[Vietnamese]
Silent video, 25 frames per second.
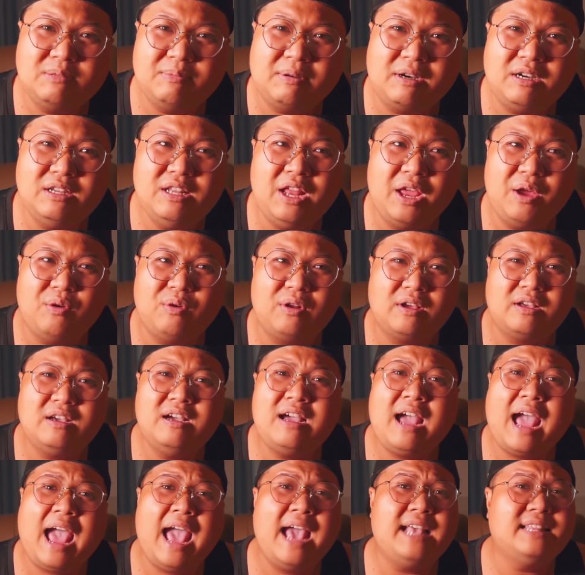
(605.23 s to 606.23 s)
nhưng mà có điều là
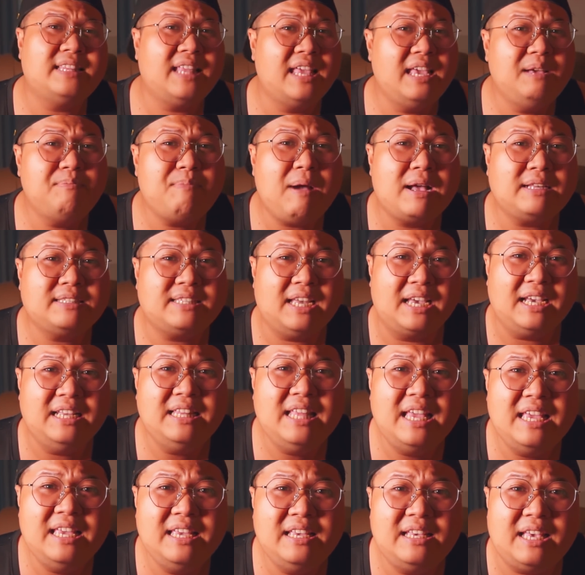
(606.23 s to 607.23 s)
cứ hai tiếng bác sĩ
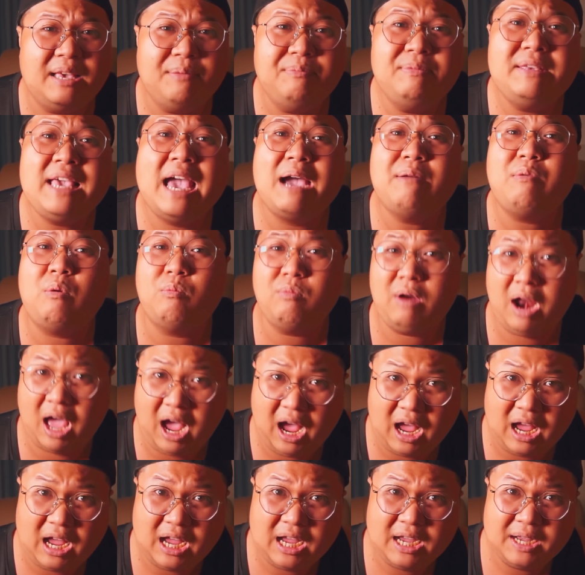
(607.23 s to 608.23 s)
đi kiểm tra một
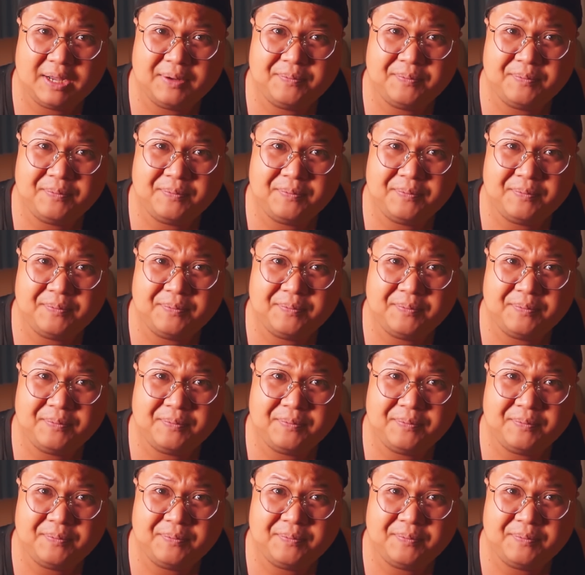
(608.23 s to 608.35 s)
lần